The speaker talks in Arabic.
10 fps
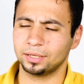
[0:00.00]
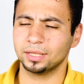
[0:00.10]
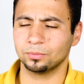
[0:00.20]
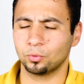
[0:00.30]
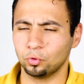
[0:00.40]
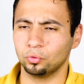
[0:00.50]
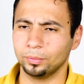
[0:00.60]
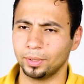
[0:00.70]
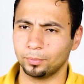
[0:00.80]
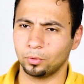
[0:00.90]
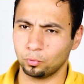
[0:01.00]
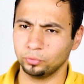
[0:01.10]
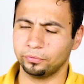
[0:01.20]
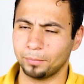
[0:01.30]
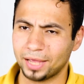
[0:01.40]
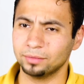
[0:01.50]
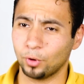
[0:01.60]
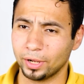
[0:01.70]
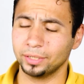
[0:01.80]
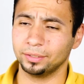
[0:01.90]
كان لازم كله يبقى موجود في ميعاد
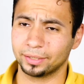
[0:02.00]
معين